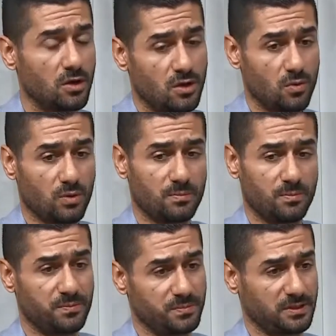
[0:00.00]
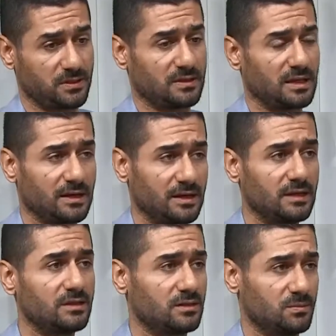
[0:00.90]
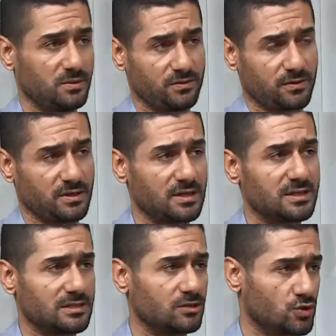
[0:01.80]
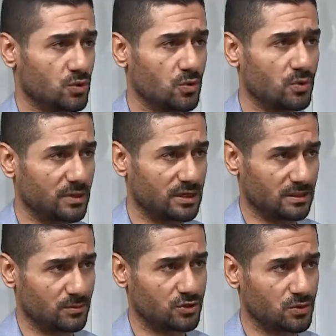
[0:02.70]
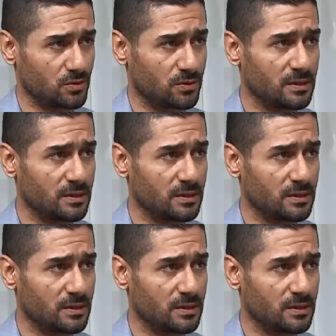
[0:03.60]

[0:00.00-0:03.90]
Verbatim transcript: هو بتطلع عليه أنت بتفكريه ست شهور ولا ثمان شهور